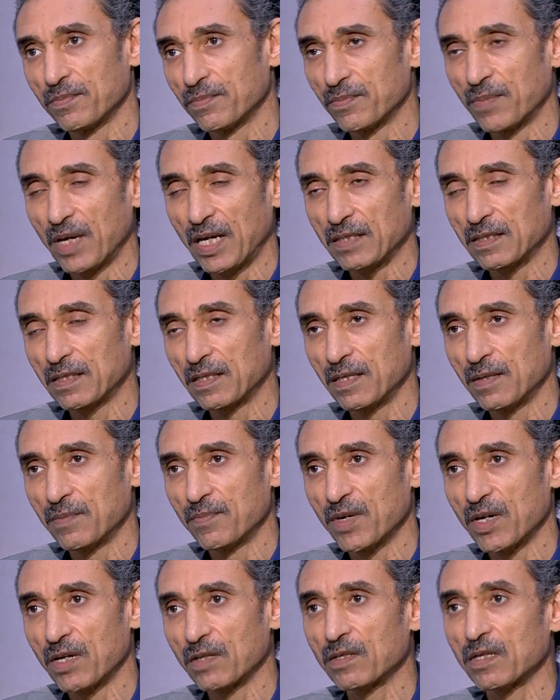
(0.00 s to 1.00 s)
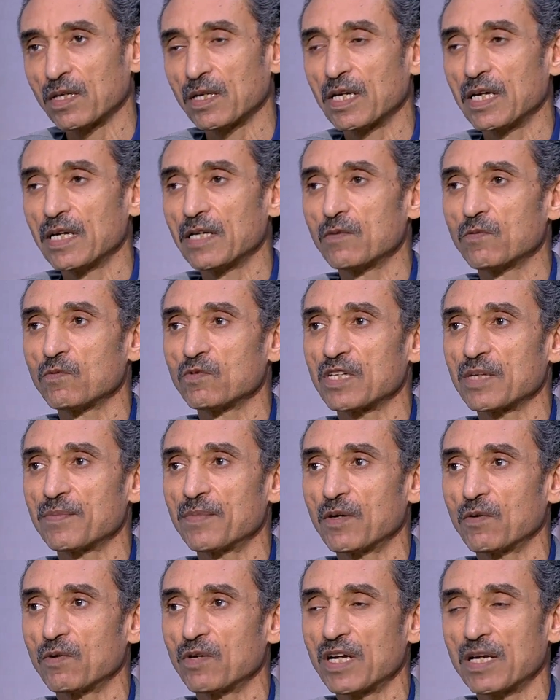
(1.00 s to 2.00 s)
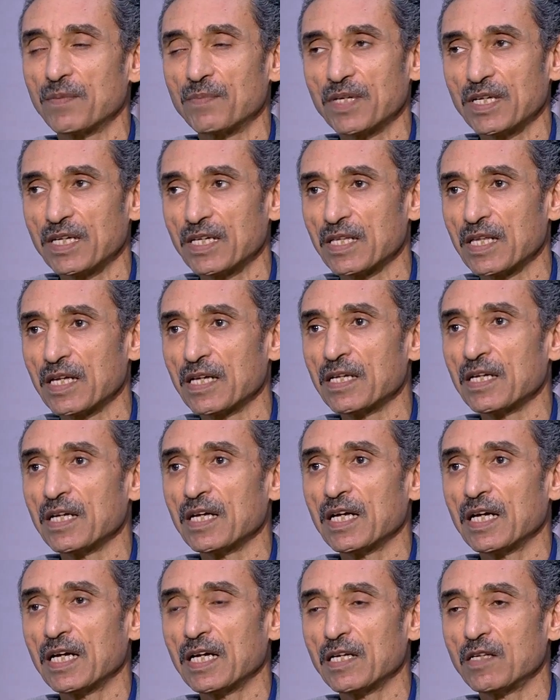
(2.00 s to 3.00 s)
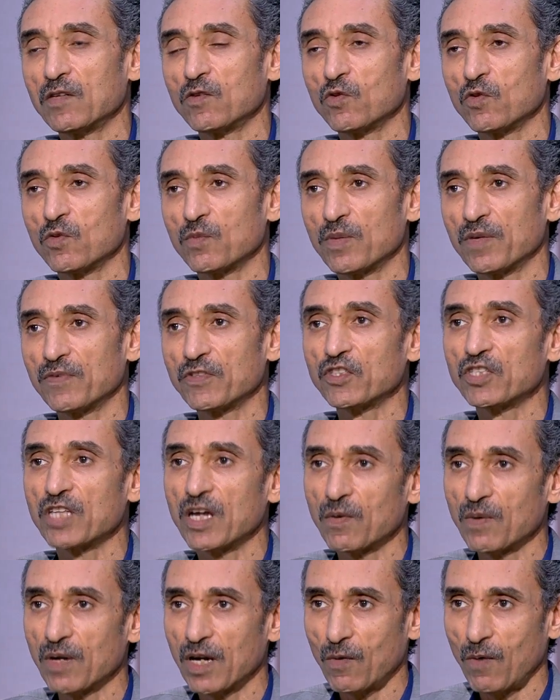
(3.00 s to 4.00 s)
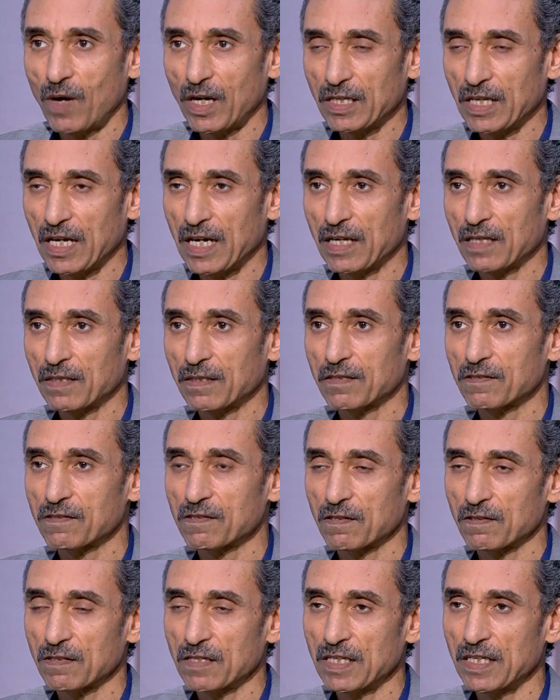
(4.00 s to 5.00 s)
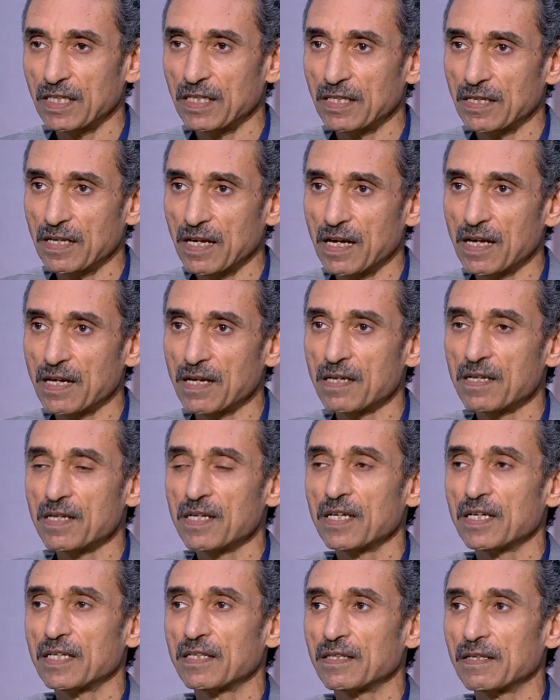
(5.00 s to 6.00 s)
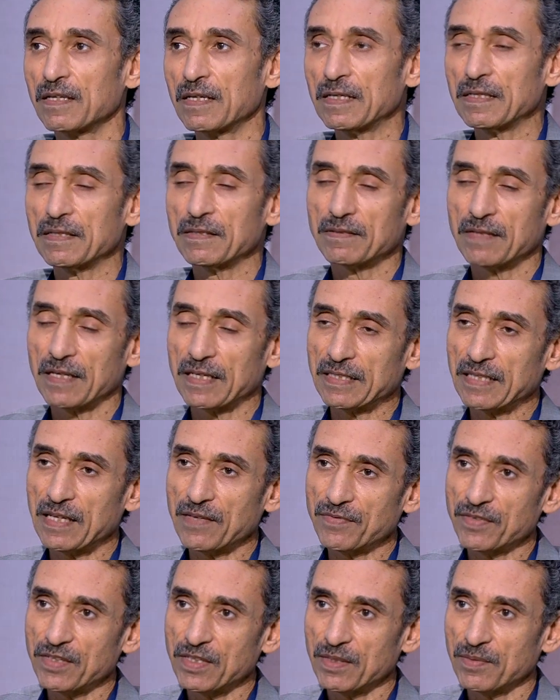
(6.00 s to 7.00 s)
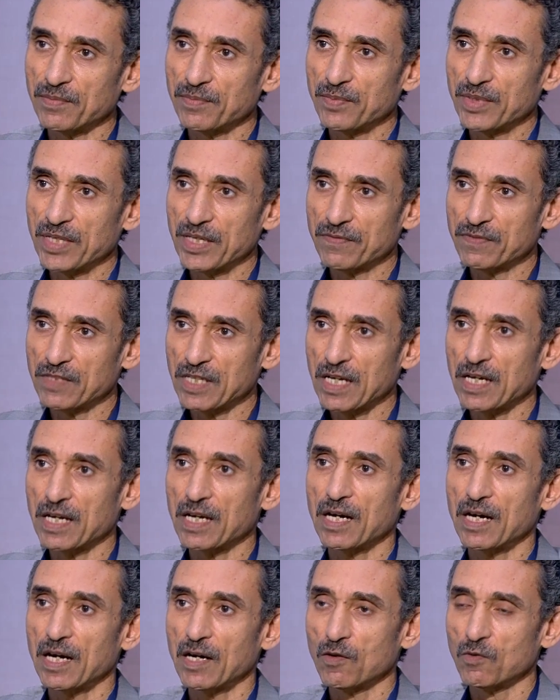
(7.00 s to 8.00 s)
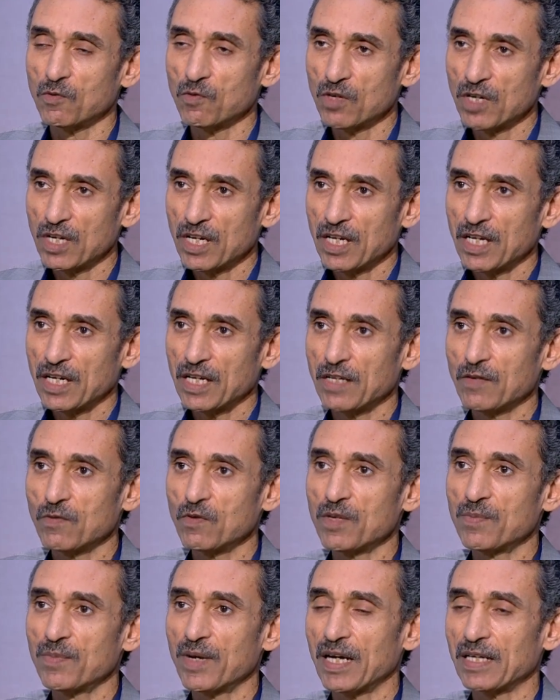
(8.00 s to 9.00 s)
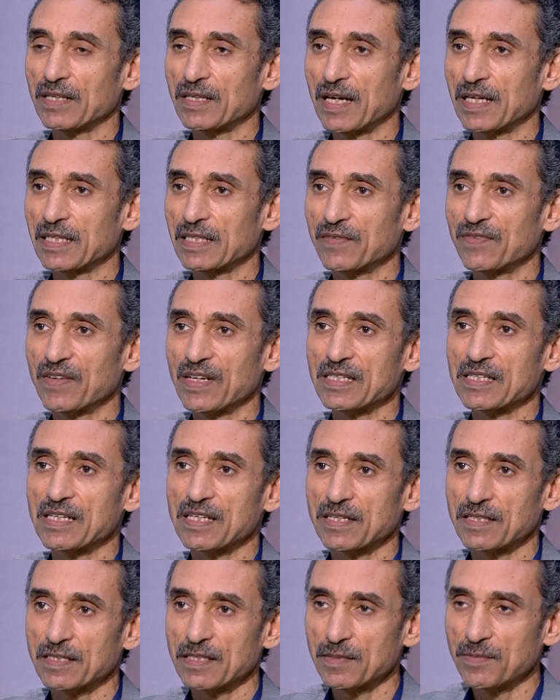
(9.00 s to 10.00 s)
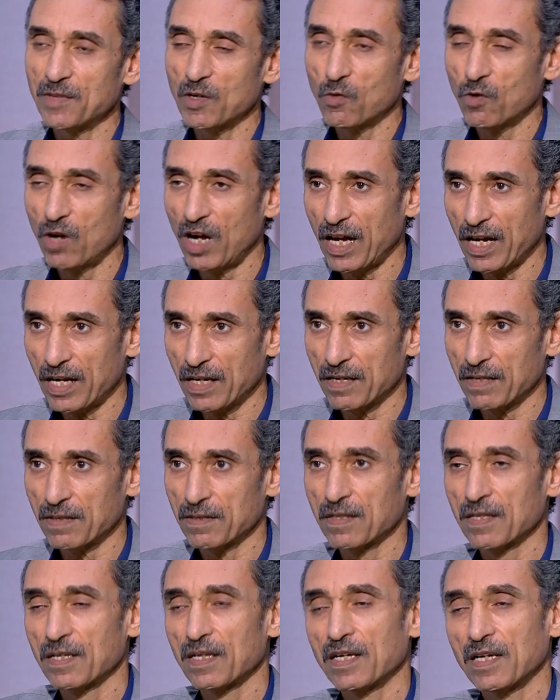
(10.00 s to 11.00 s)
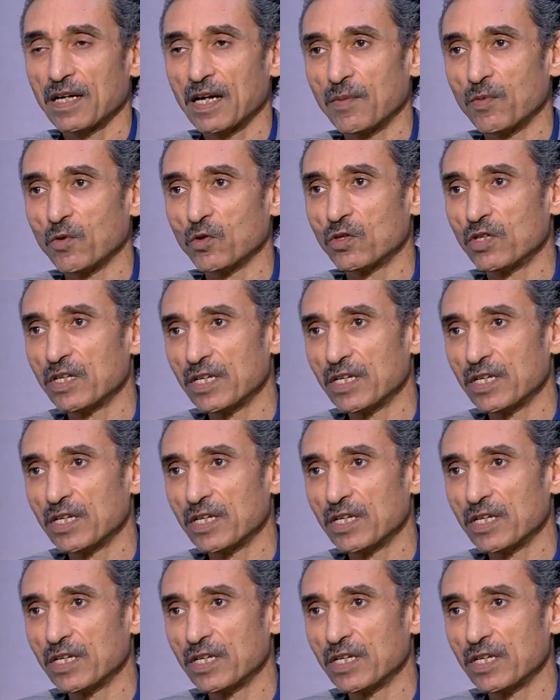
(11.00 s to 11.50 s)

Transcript: بعض المناطق لانه زي ما قلنا قبل كده انه ما فيش دوله لوحدها م. تستطيع انها آه، تكتفي بنفسها او انه يبقى عندها اكتفاء ذاتي من كل حاجه لابد